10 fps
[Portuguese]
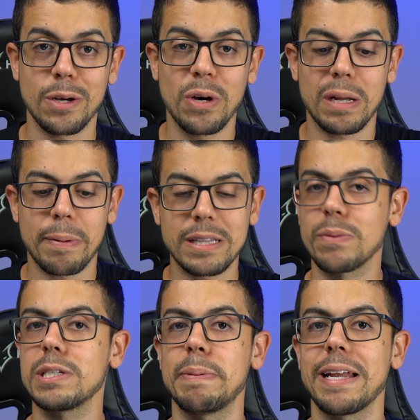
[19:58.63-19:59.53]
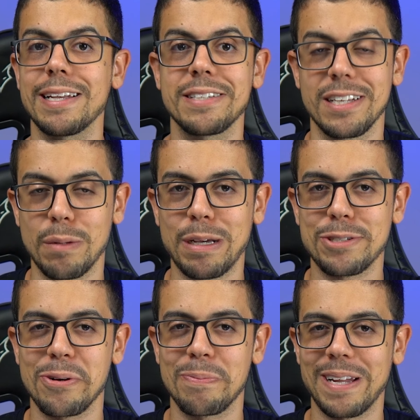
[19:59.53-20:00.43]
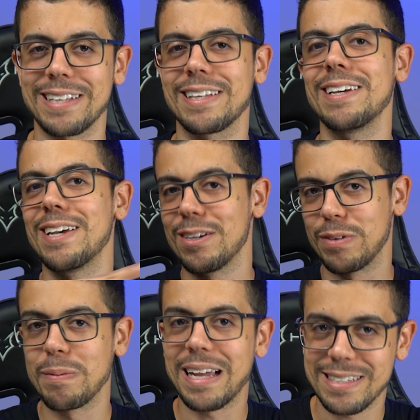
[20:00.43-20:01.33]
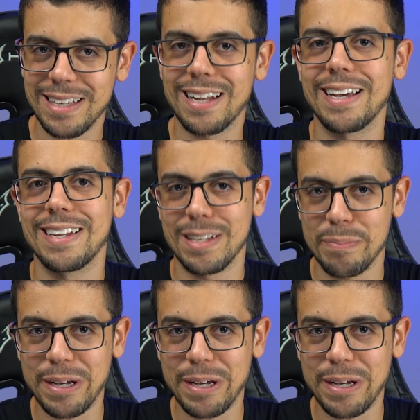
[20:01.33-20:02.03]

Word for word: Agora, para ter uma experiência ainda mais completa, vamos lá instalar ele na